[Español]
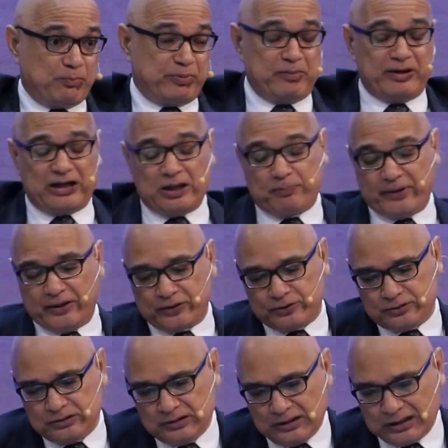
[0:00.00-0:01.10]
Primera de Pedro
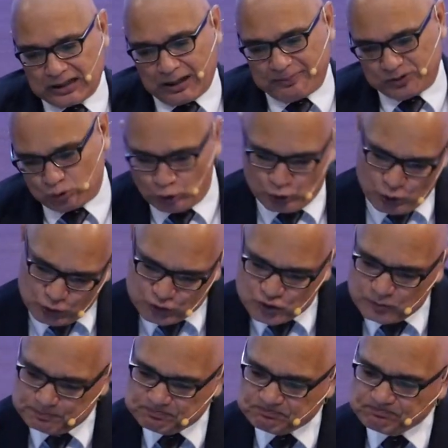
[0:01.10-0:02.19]
capítulo
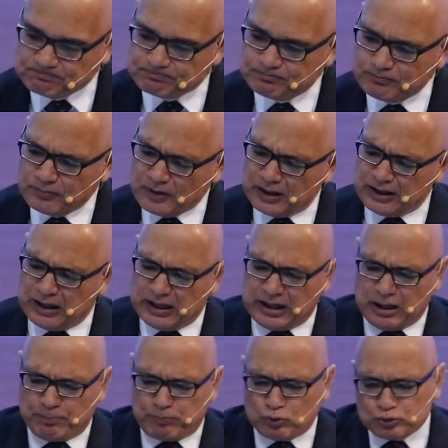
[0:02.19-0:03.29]
2. El,
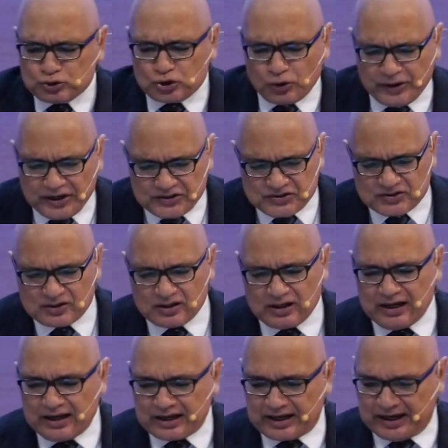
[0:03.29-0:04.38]
el punto es
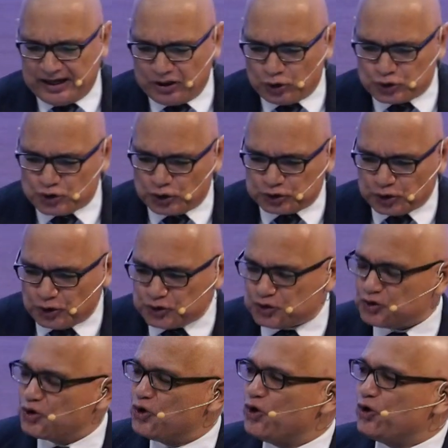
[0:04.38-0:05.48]
que nosotros
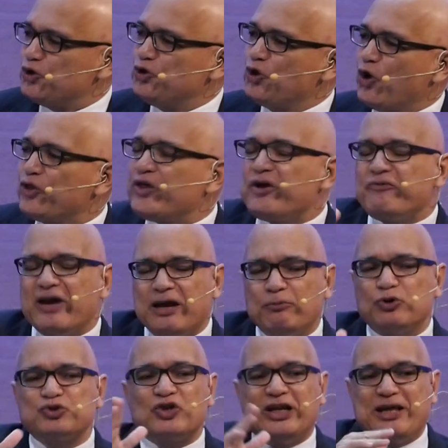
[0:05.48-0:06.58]
no
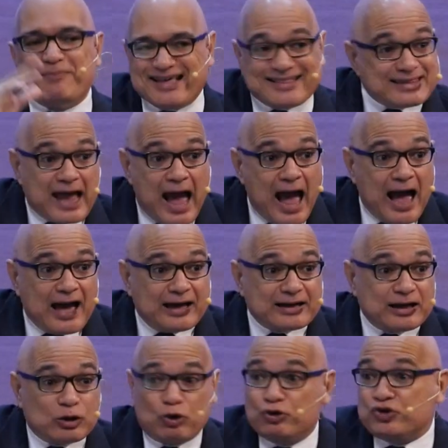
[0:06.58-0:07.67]
debemos limitar
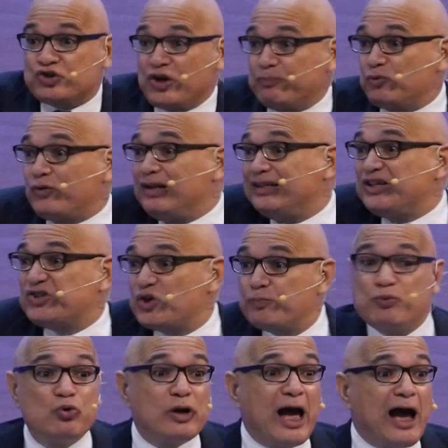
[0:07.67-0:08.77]
el concepto del
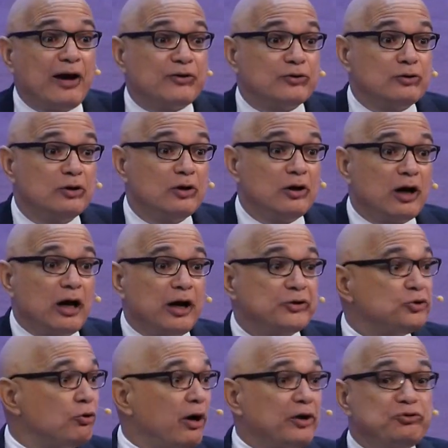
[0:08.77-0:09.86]
discipulado a
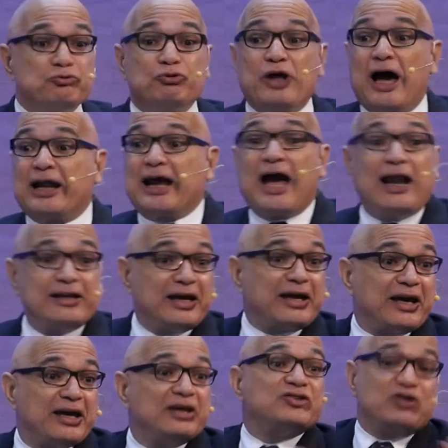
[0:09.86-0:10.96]
yo ayudar a alguien
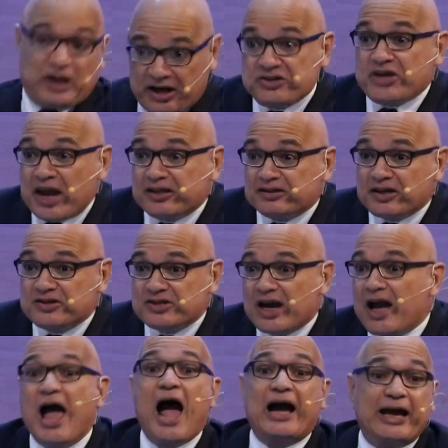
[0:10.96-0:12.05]
que es creyente ya
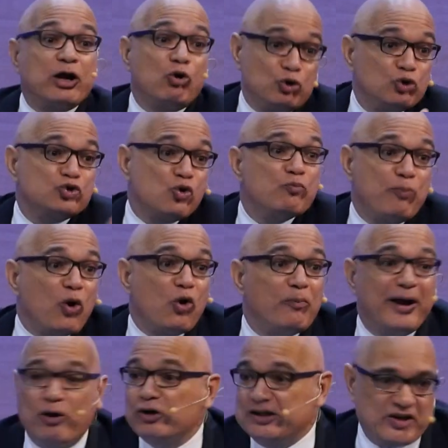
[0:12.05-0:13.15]
a que conozca un poco
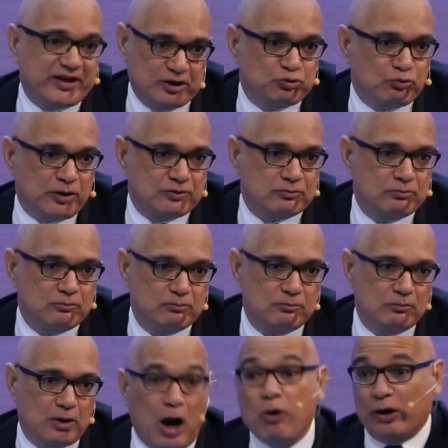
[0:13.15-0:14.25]
mejor las escrituras,
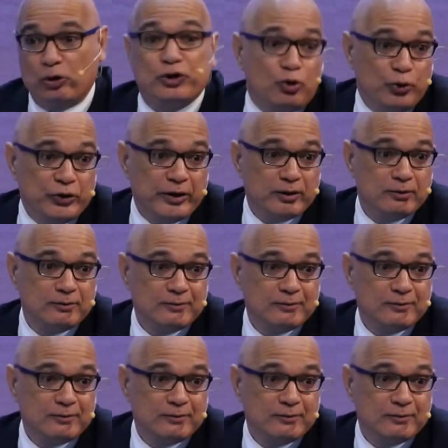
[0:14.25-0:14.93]
aunque lo incluye.